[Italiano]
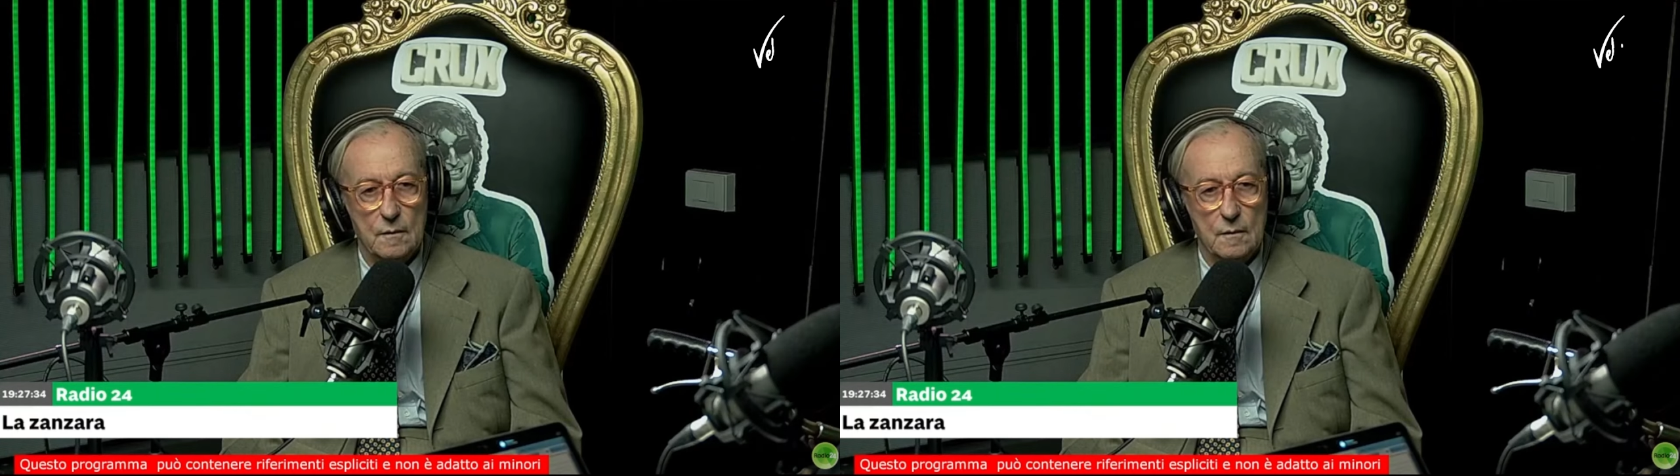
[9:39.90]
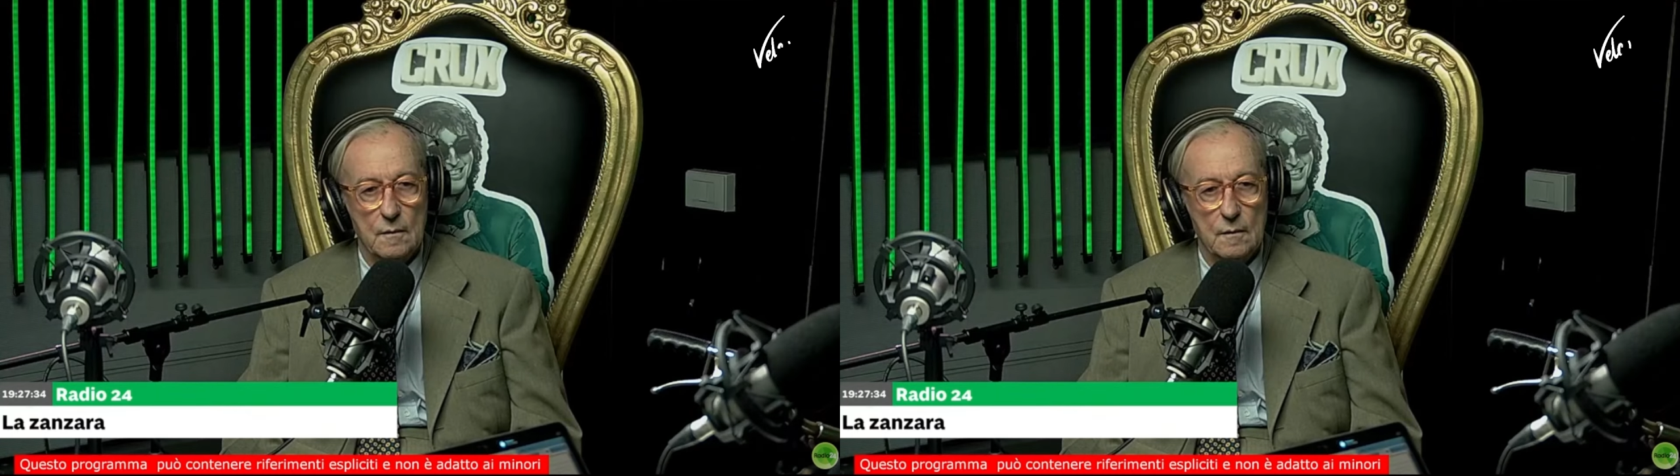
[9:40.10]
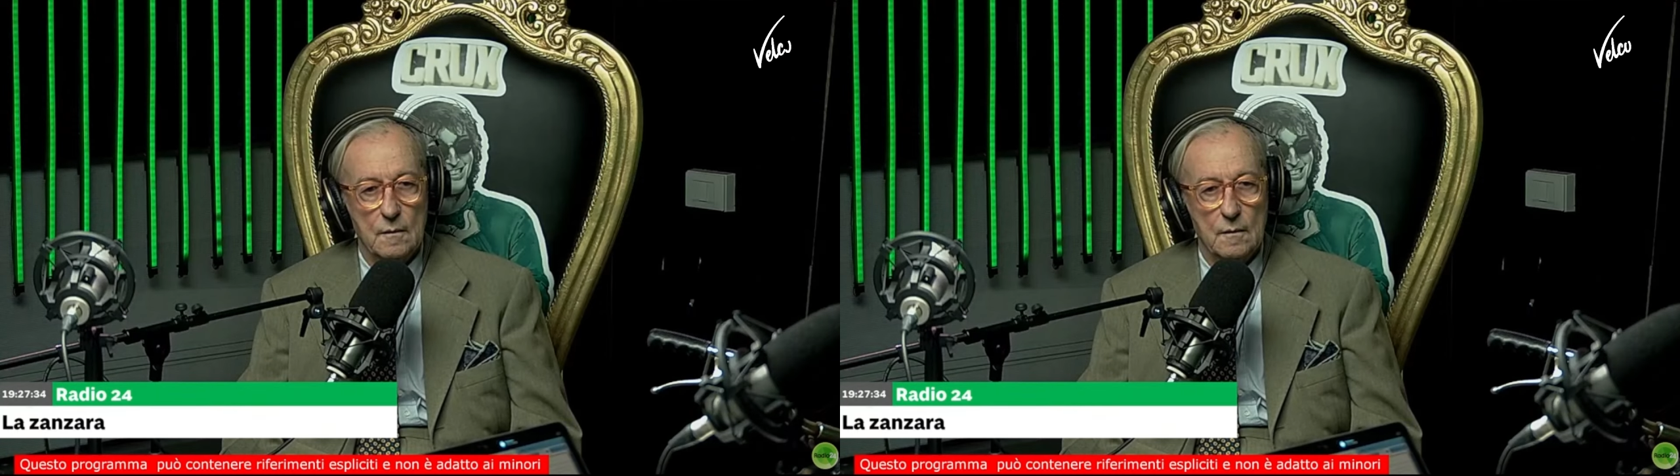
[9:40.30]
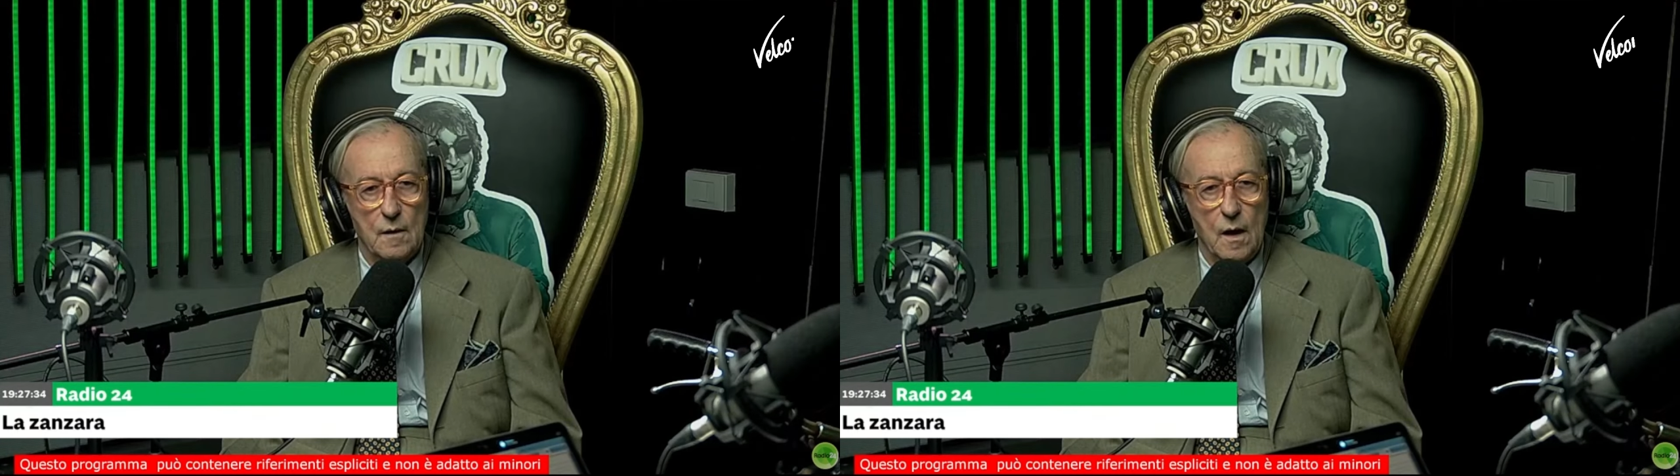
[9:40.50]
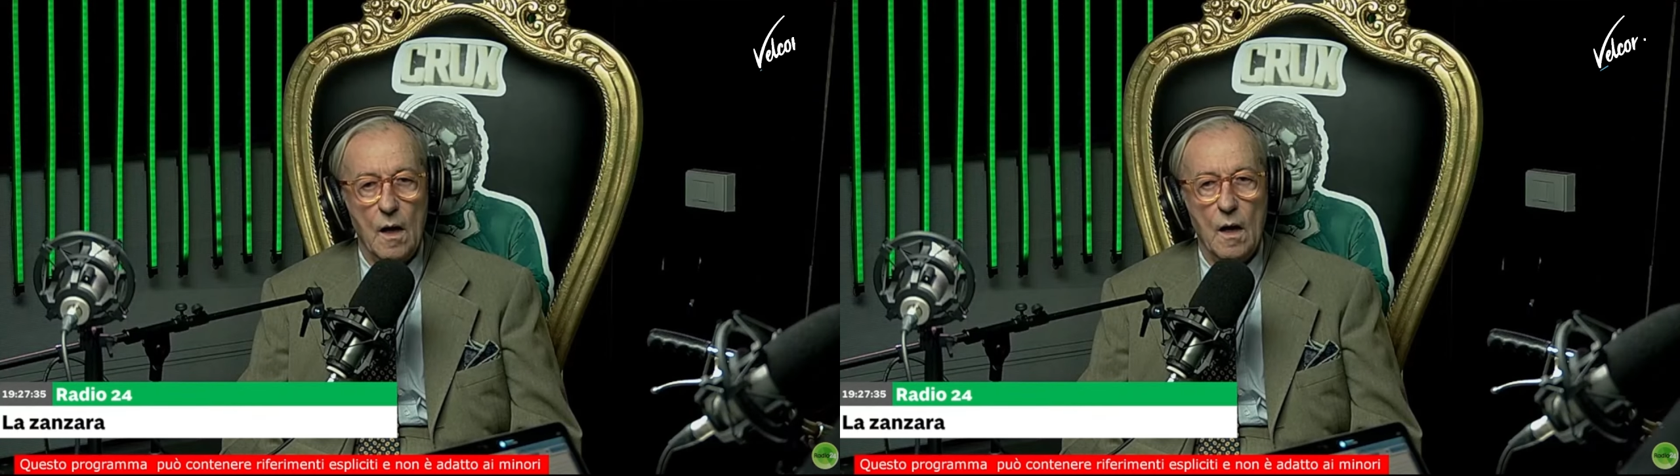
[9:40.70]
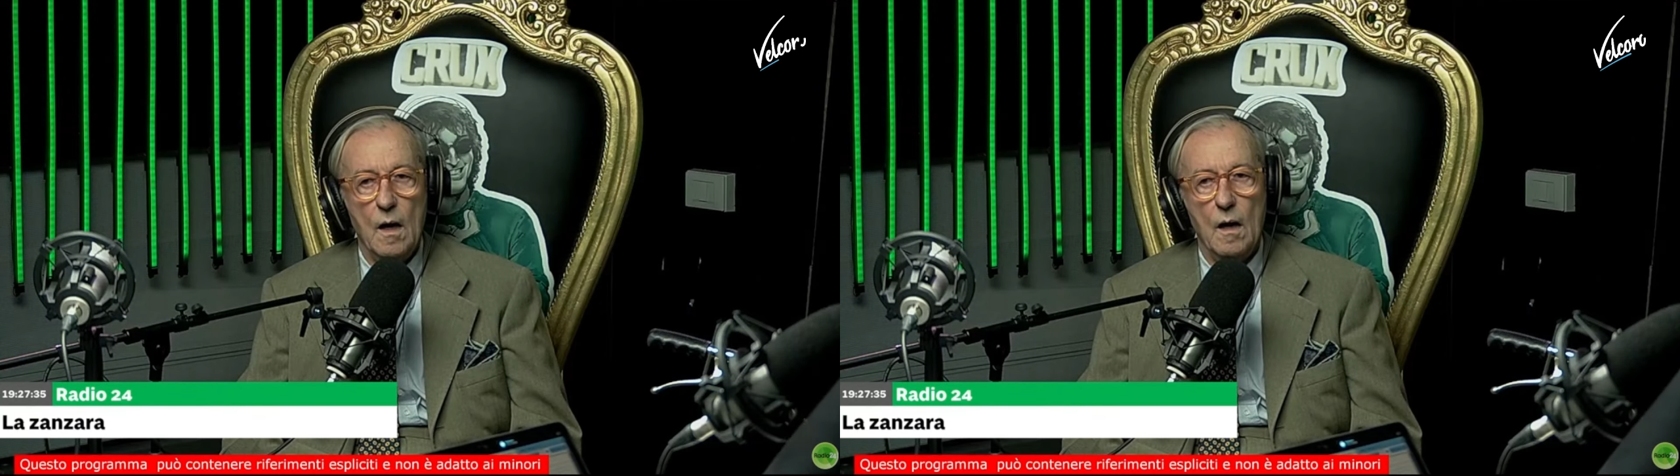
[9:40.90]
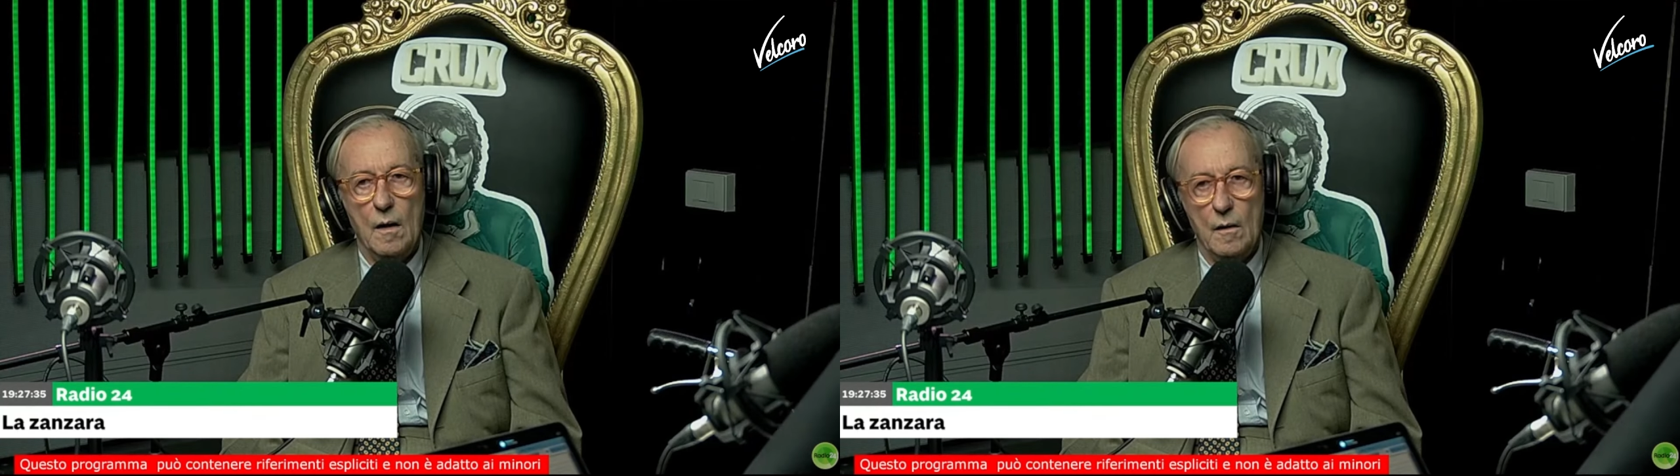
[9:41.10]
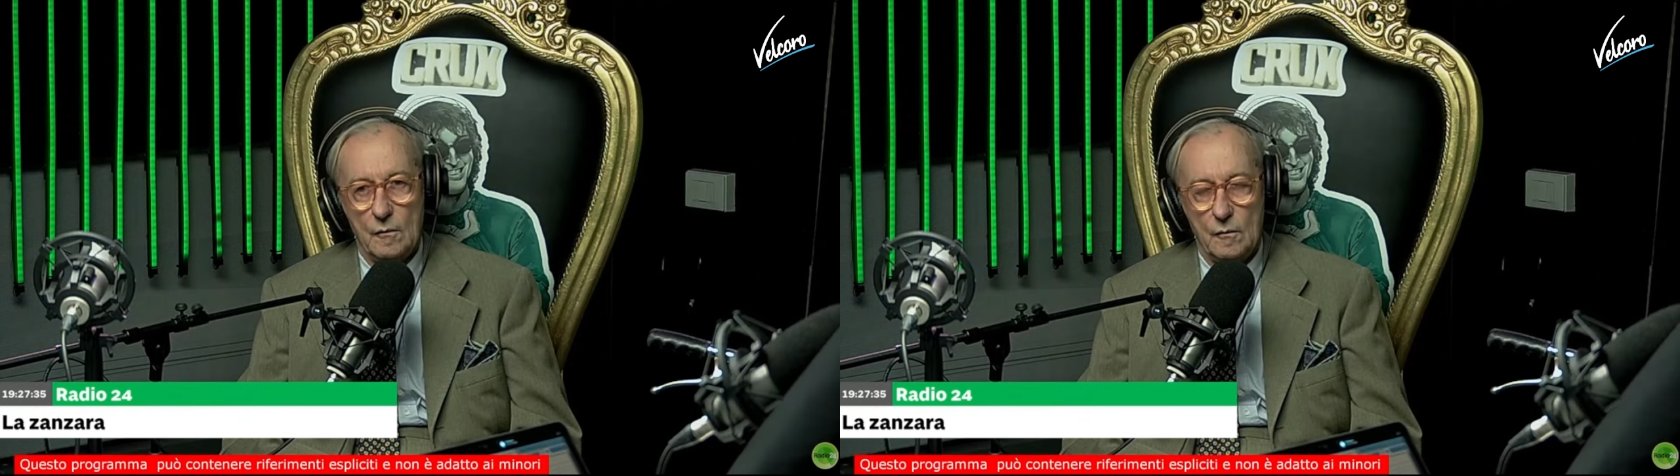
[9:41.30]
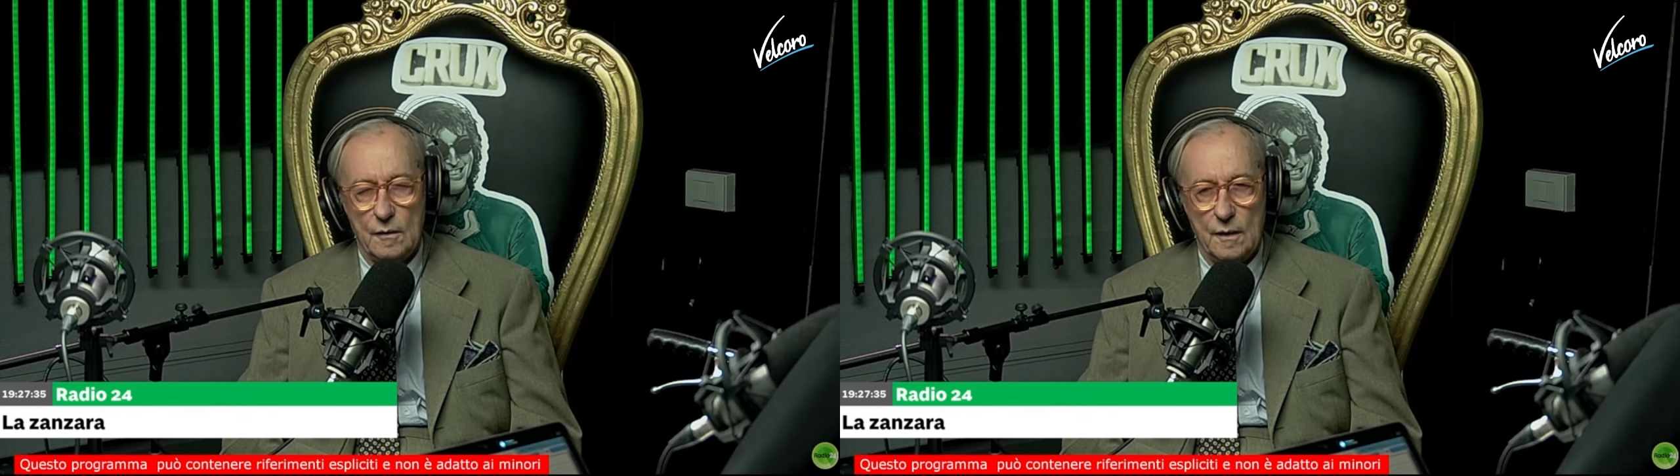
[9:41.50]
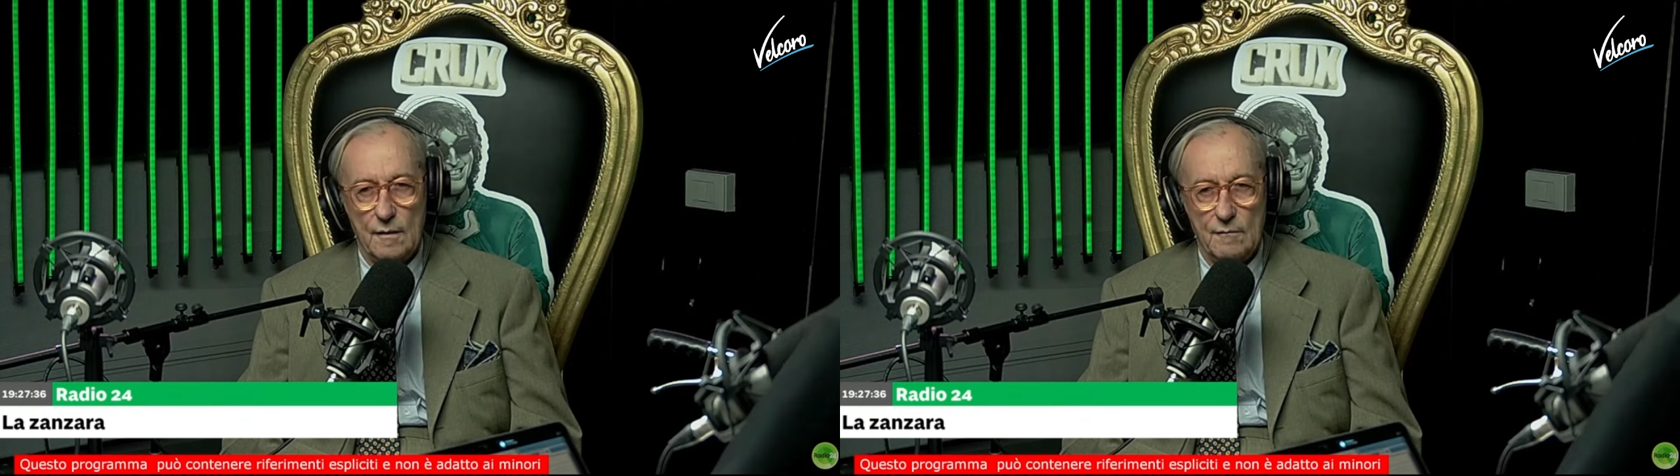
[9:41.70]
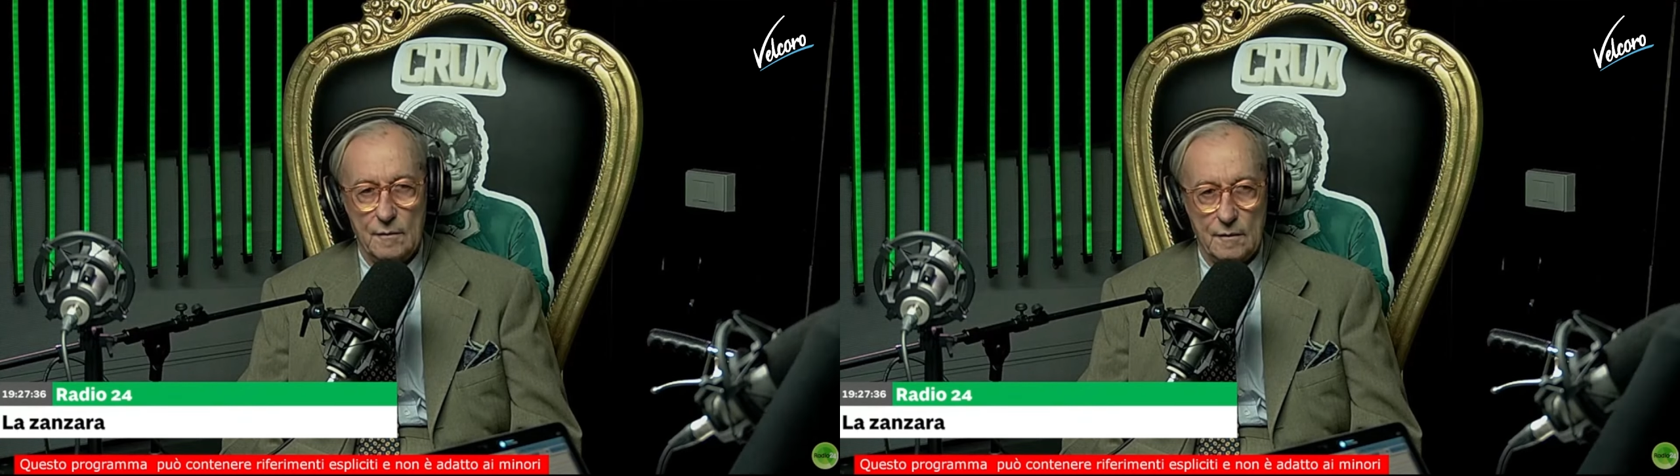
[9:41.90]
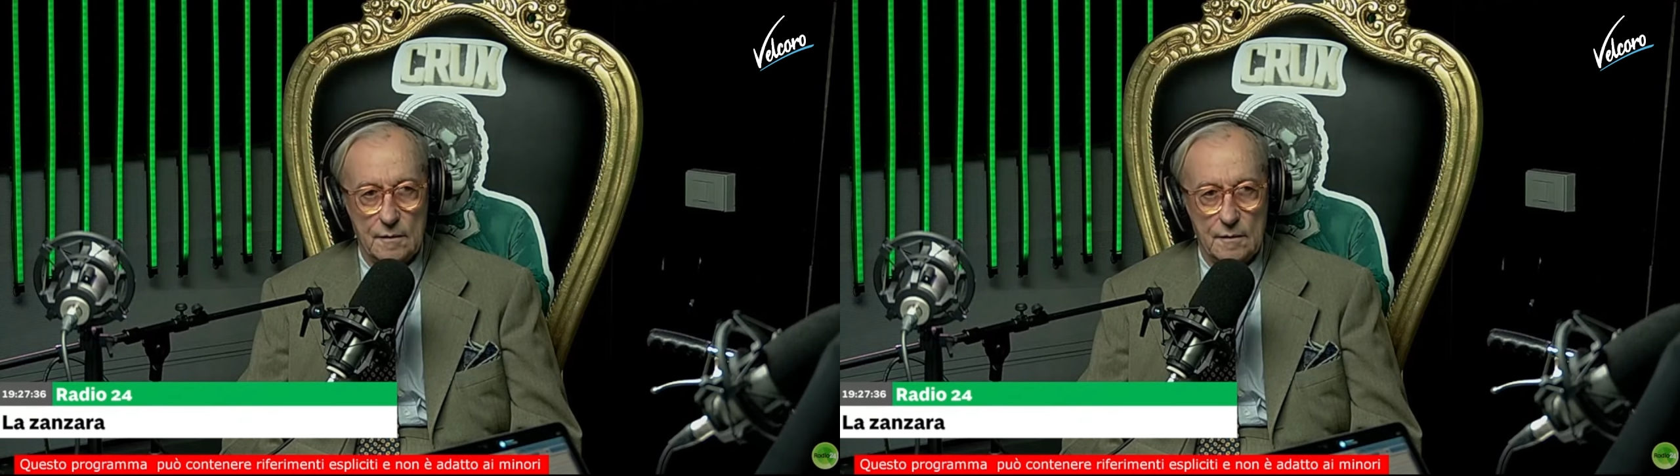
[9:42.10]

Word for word: è gravissimo. Ah, ecco, grave.